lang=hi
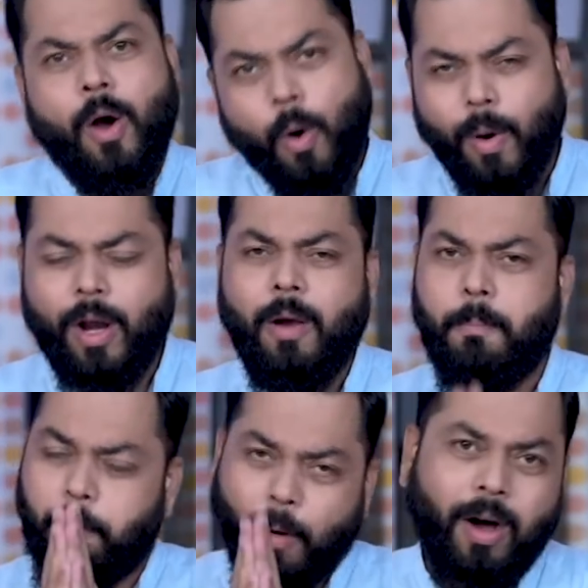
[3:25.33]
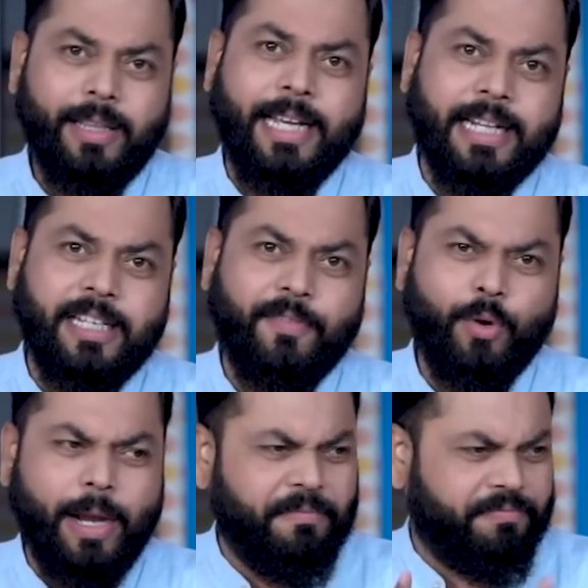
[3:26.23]
ओवरऑल बहुत ही अच्छा
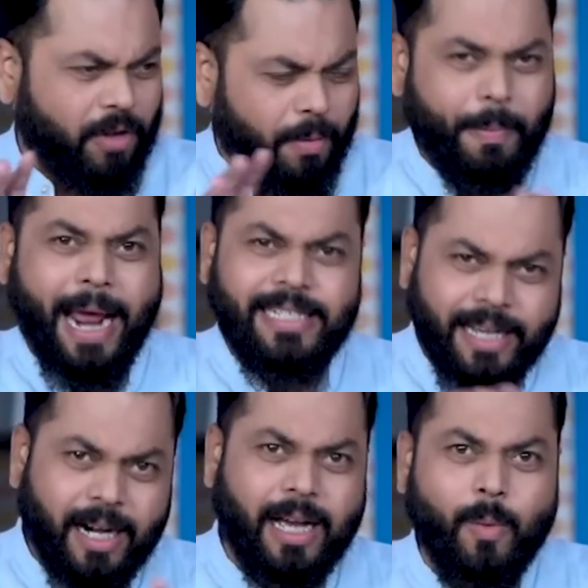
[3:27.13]
फ़ोन है और प्राइस अगर